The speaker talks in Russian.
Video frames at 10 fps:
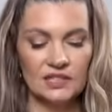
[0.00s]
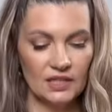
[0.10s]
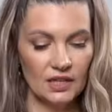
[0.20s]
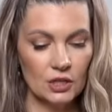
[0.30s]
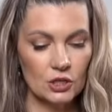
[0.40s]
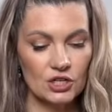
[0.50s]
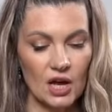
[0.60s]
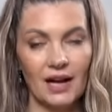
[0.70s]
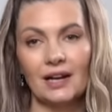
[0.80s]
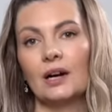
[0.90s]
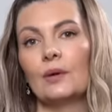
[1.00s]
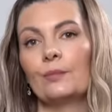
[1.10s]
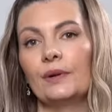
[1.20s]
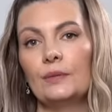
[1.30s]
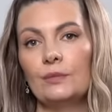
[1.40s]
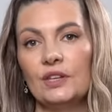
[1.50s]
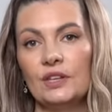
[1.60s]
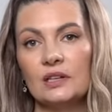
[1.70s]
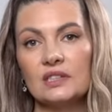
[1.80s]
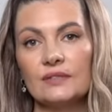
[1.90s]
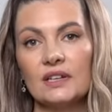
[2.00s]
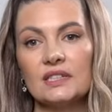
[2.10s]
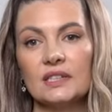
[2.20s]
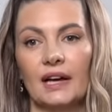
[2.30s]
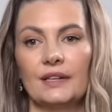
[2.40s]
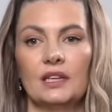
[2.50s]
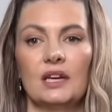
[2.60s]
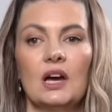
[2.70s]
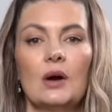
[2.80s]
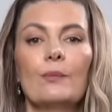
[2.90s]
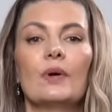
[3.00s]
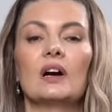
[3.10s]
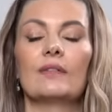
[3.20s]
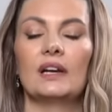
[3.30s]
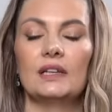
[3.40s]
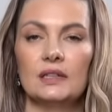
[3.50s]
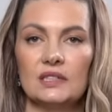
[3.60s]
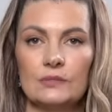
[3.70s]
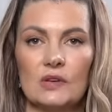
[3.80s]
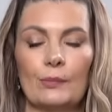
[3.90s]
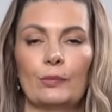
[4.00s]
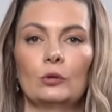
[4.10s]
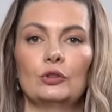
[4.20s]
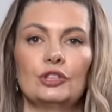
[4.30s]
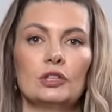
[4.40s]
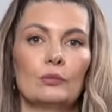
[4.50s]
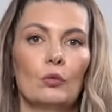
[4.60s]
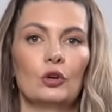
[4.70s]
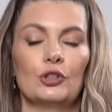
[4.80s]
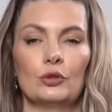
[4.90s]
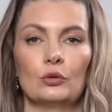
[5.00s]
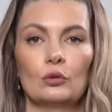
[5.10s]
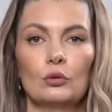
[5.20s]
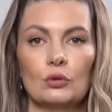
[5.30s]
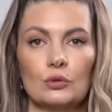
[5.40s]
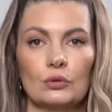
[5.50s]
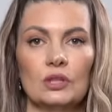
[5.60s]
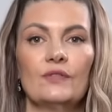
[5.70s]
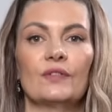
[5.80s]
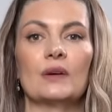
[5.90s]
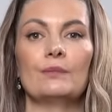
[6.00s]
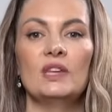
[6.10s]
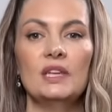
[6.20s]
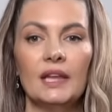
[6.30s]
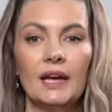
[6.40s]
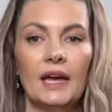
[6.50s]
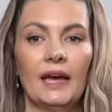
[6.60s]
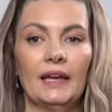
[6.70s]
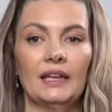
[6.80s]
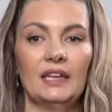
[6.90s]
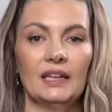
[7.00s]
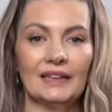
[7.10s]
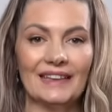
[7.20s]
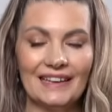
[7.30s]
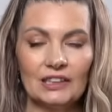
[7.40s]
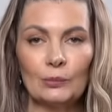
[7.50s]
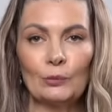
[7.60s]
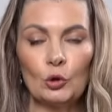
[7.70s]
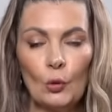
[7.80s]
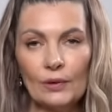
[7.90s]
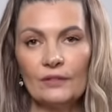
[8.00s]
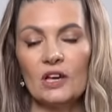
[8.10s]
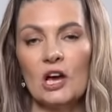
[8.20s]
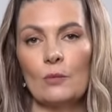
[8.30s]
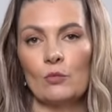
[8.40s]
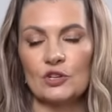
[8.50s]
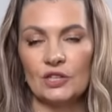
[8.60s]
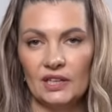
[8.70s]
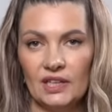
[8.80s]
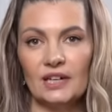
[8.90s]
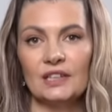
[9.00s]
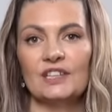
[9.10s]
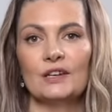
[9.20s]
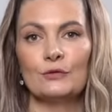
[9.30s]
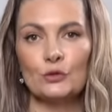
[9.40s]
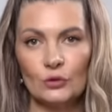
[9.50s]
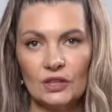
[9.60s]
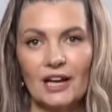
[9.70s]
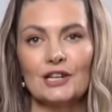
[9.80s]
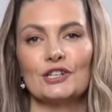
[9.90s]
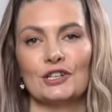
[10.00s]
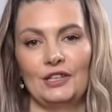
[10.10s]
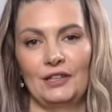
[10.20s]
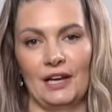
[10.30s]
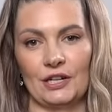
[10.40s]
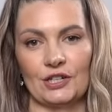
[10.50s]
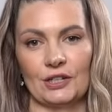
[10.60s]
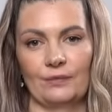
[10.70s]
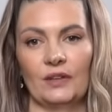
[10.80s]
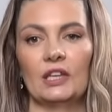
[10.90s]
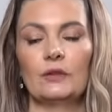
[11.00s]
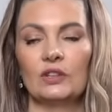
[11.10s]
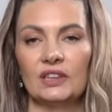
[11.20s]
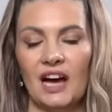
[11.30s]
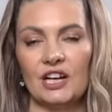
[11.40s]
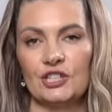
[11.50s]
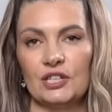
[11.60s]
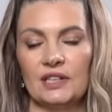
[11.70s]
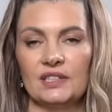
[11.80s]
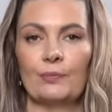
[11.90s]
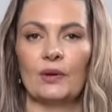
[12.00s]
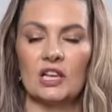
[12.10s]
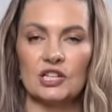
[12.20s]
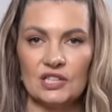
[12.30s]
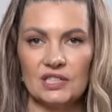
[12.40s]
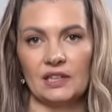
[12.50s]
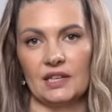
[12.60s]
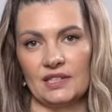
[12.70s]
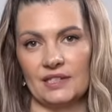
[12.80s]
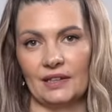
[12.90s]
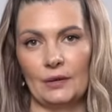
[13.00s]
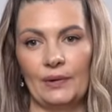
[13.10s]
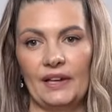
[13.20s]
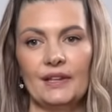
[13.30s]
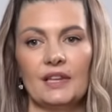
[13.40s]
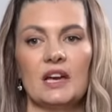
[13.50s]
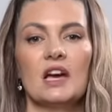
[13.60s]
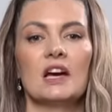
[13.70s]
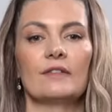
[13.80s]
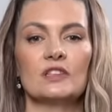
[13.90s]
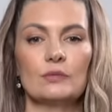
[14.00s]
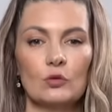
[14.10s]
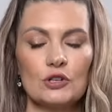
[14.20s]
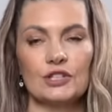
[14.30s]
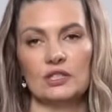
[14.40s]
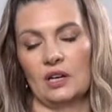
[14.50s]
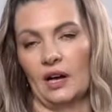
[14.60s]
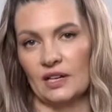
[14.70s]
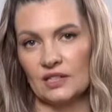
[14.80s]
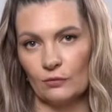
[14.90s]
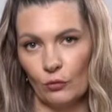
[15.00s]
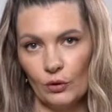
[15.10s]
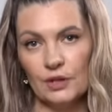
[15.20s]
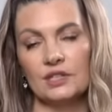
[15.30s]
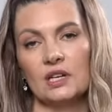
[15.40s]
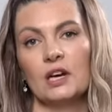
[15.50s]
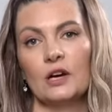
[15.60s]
Сделал шаг, применил свои знания, похвалил себя, получил мощную дозу дофамина и на этом топливе можно ехать все дальше и дальше. И вот так через положительное закрепление вы сможете освоить